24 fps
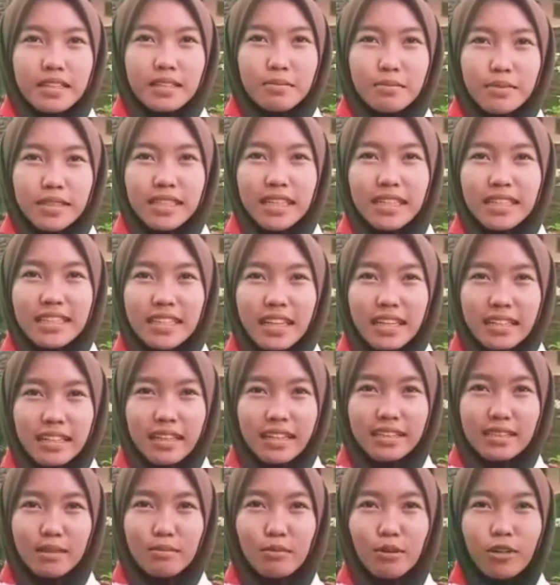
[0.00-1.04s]
Pesan
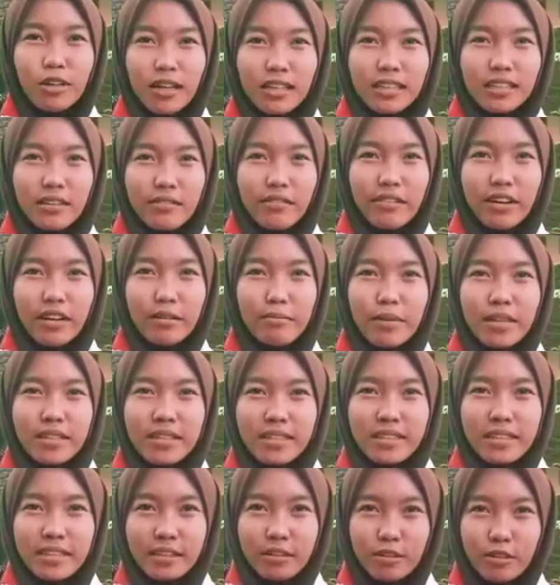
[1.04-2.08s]
saya semoga Sahabat
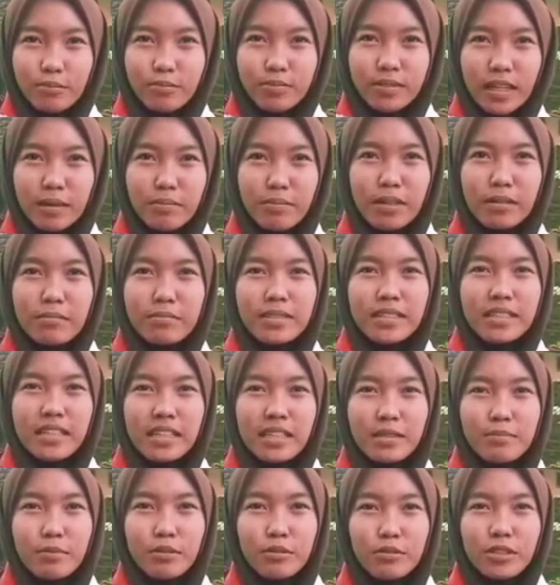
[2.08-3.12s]
Mandiri Group dapat
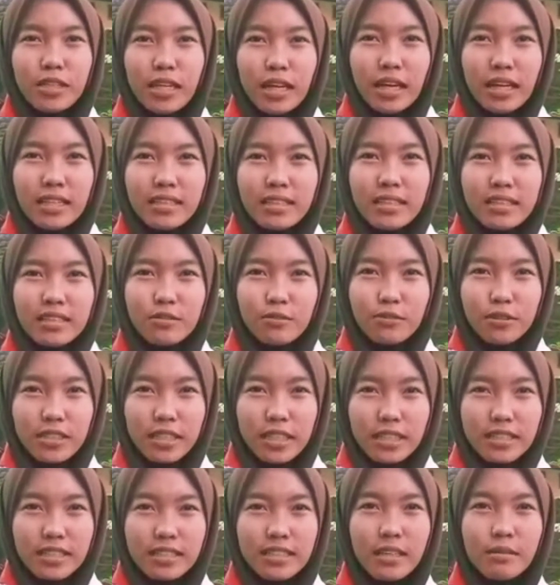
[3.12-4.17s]
menjadi perusahaan yang
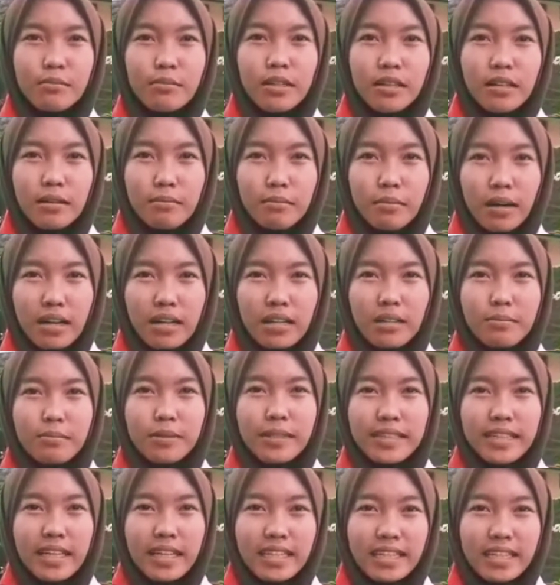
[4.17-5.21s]
sukses dan berkembang
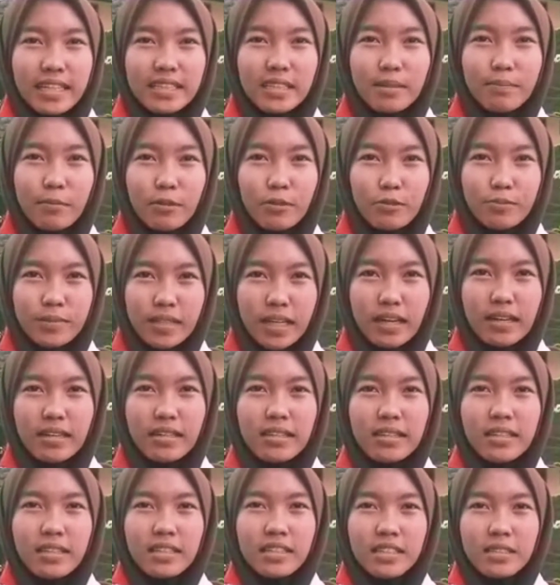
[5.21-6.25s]
lebih dari yang sebelumnya.
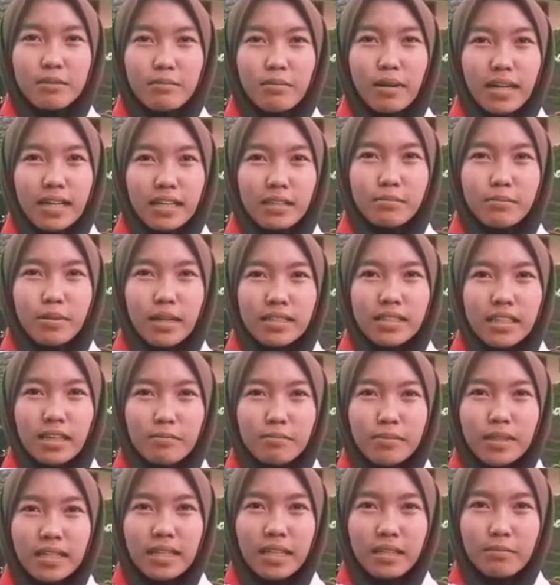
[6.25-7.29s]
Semakin banyak
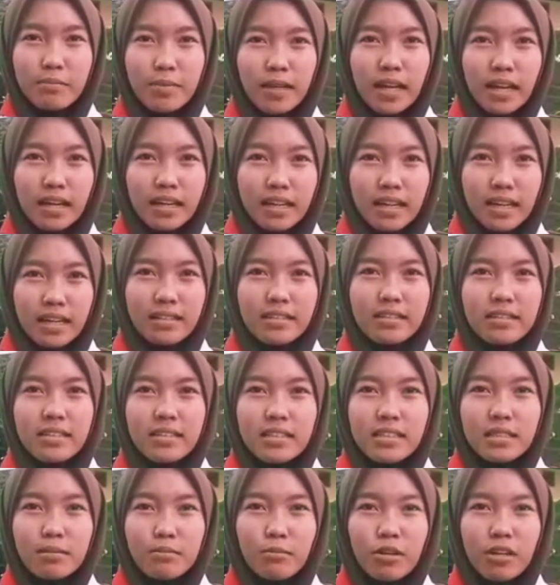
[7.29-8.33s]
minat pelanggan,
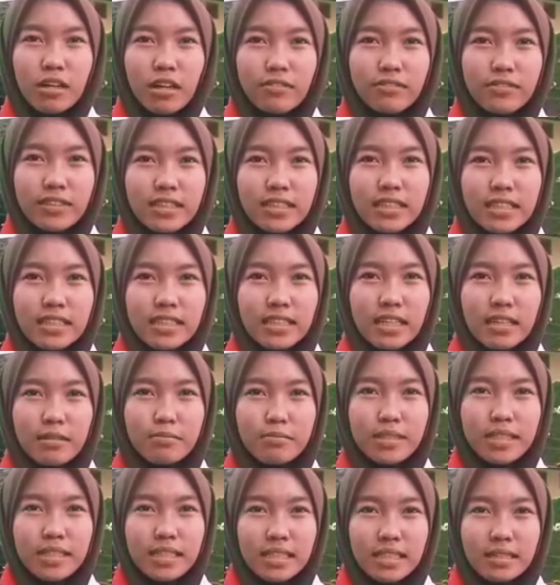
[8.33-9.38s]
semoga visi dan
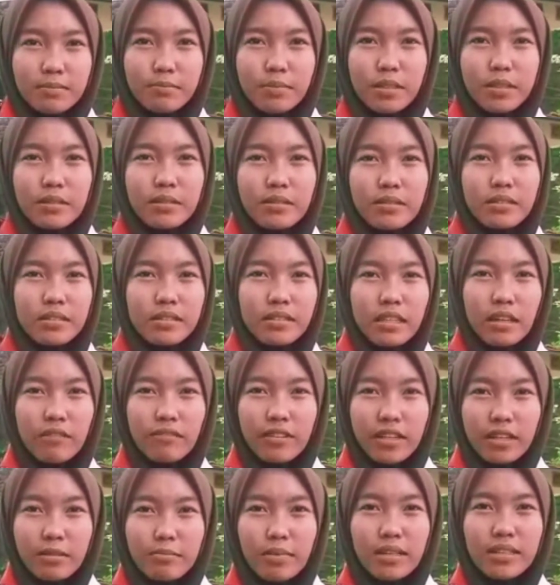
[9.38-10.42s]
misi di
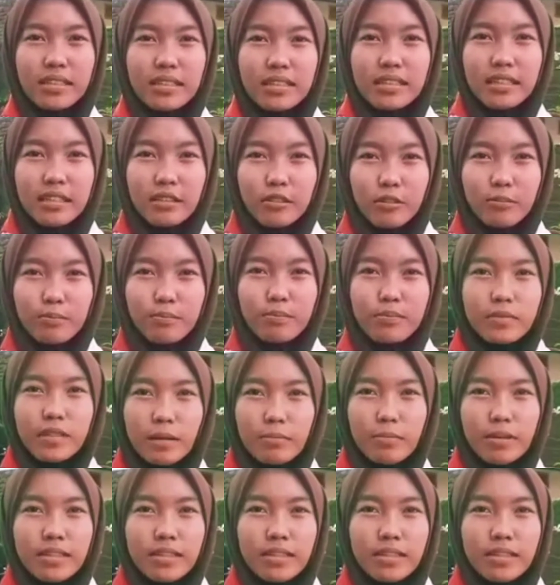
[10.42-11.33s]
Safran Mandiri Group dapat